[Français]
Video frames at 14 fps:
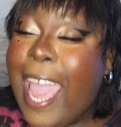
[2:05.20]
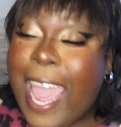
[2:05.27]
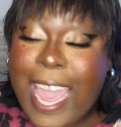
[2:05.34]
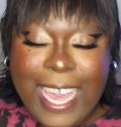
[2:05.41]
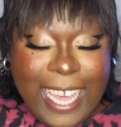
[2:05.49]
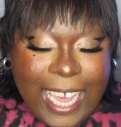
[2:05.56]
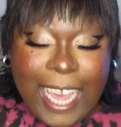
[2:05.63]

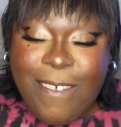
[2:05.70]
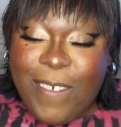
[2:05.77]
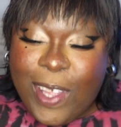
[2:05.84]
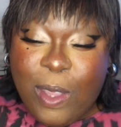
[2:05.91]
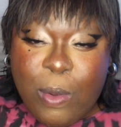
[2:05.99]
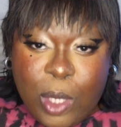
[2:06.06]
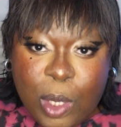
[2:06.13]
eh,
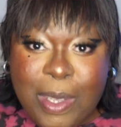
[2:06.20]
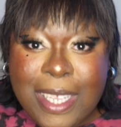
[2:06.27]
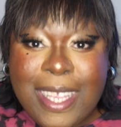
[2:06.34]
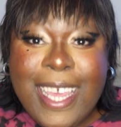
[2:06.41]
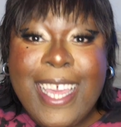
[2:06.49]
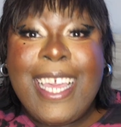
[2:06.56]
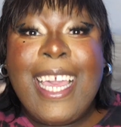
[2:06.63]
écrivez tout de
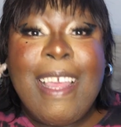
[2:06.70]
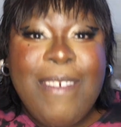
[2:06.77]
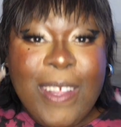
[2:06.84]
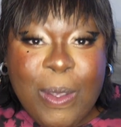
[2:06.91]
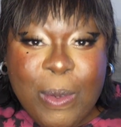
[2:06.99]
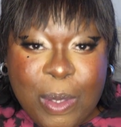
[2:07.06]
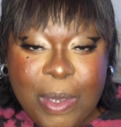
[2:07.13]
suite,
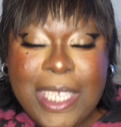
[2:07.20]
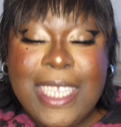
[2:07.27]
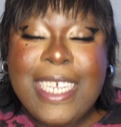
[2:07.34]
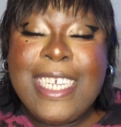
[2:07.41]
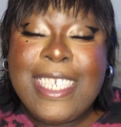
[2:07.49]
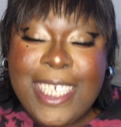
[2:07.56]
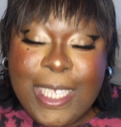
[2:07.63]
écrivez tout de suite
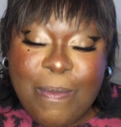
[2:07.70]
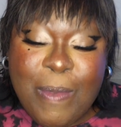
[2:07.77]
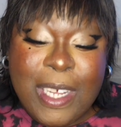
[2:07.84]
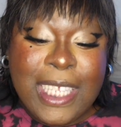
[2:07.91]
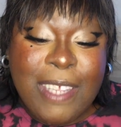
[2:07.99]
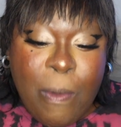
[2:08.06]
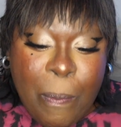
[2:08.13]
et
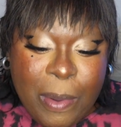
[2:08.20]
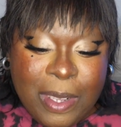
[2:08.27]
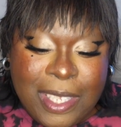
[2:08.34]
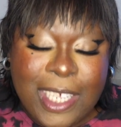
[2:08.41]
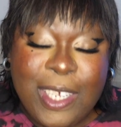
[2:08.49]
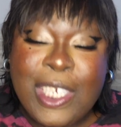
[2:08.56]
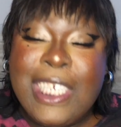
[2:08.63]
dites-moi si vous
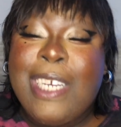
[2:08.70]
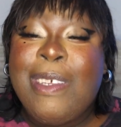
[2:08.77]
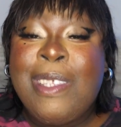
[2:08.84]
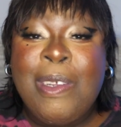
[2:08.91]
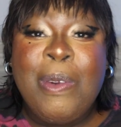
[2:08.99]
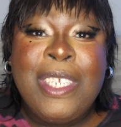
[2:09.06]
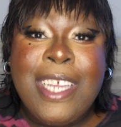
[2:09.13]
pensez que j'ai
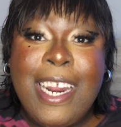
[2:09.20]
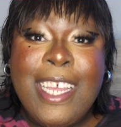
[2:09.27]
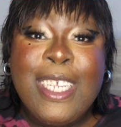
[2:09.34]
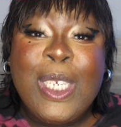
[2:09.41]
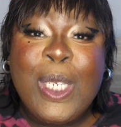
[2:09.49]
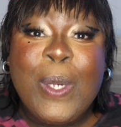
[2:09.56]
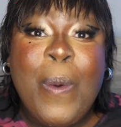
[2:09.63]
réussi le
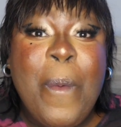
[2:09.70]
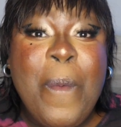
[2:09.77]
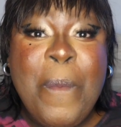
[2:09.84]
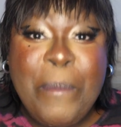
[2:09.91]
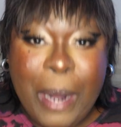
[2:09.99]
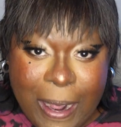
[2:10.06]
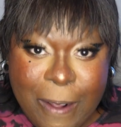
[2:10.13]
challenge ou
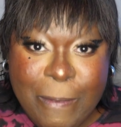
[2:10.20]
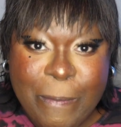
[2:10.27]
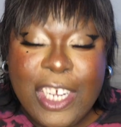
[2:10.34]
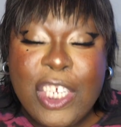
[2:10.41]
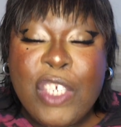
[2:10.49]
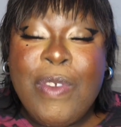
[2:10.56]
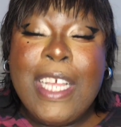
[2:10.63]
pas.
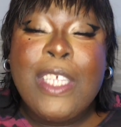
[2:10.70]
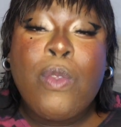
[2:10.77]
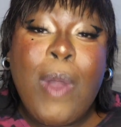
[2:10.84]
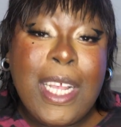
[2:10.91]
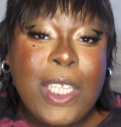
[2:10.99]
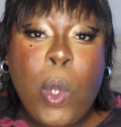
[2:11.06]
Je vous laisse 3